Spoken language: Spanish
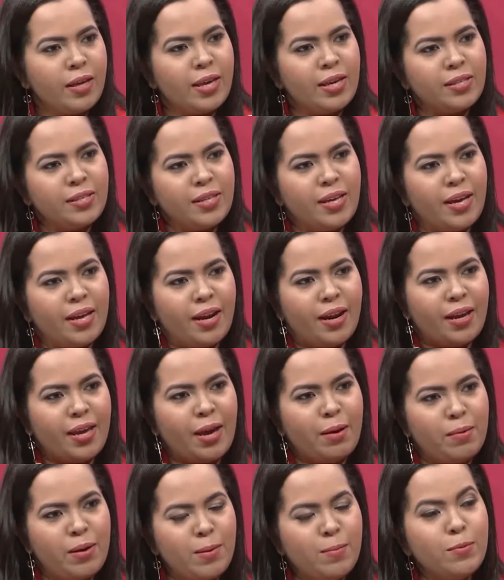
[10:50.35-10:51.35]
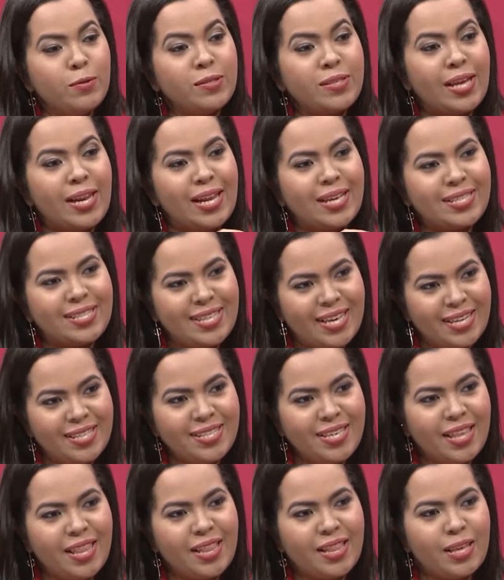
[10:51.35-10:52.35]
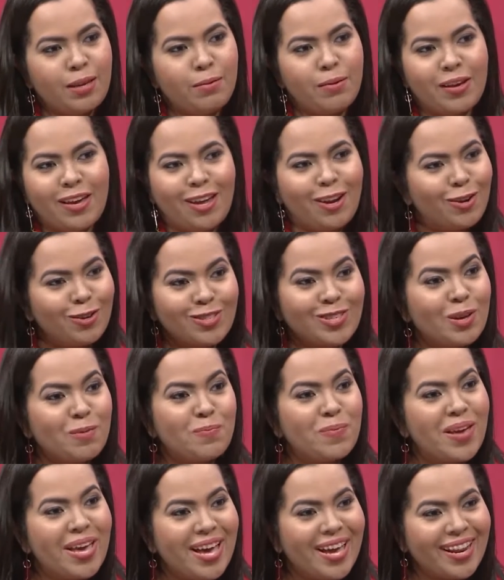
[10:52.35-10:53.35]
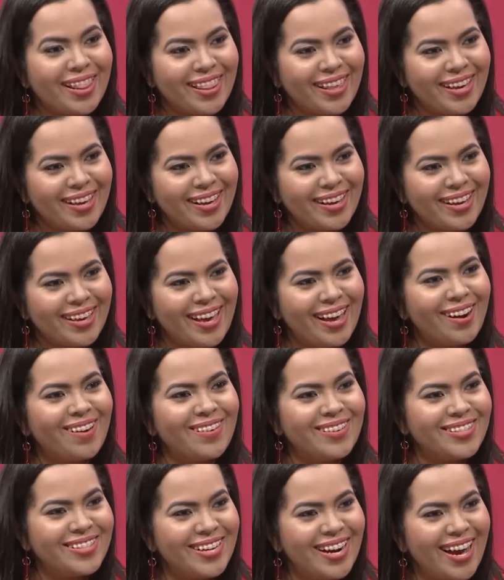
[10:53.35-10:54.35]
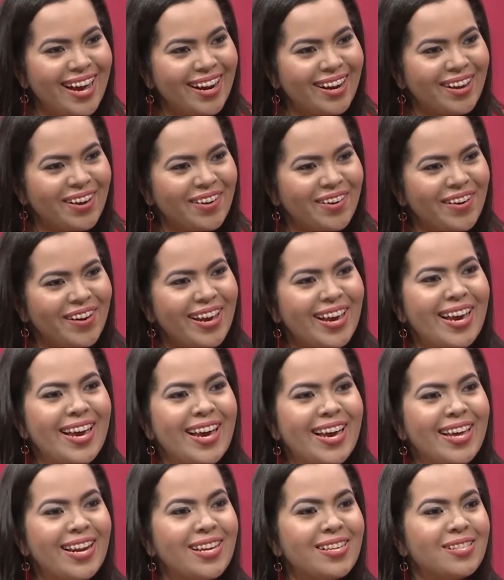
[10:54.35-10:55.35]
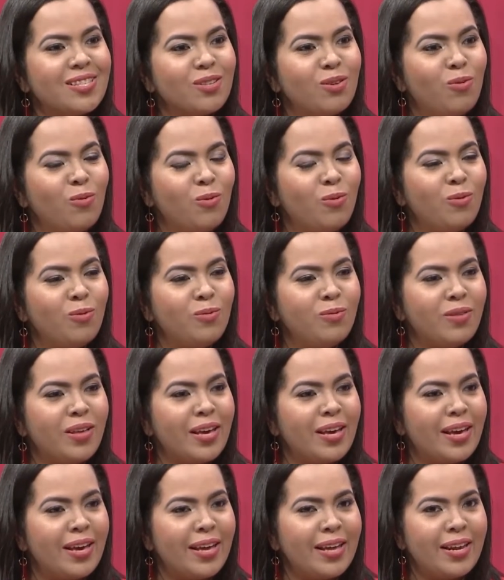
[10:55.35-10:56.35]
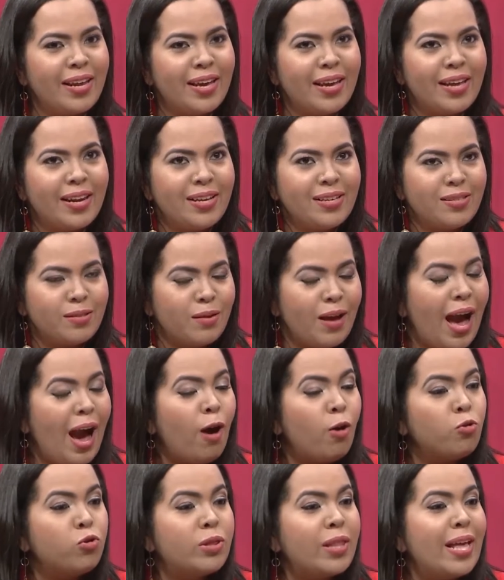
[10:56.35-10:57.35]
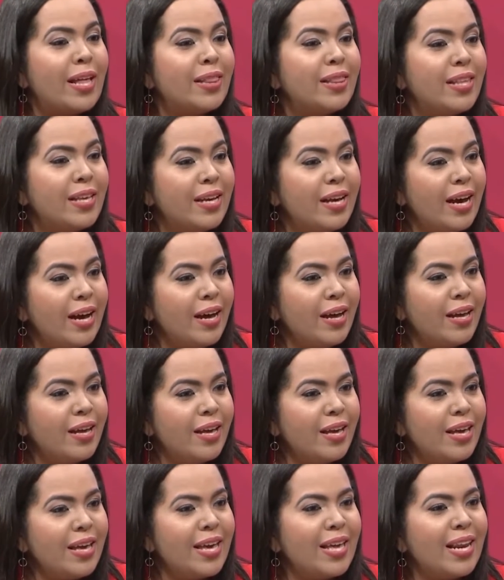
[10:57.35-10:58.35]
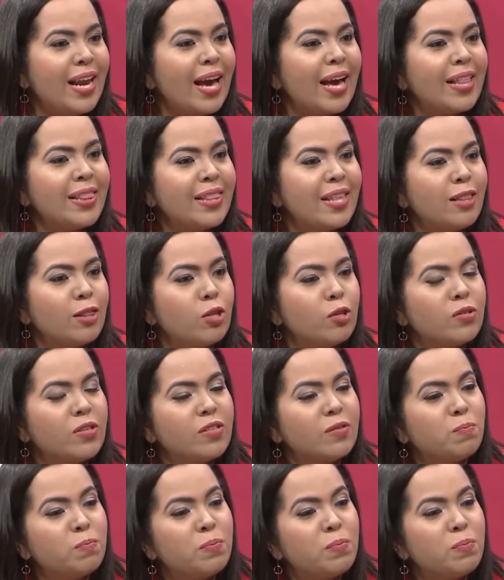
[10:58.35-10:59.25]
Quisiera que hablemos de la esencia de y que no se pierde, que al contrario, eres, un, e, e, eres auténtica y la gente entonces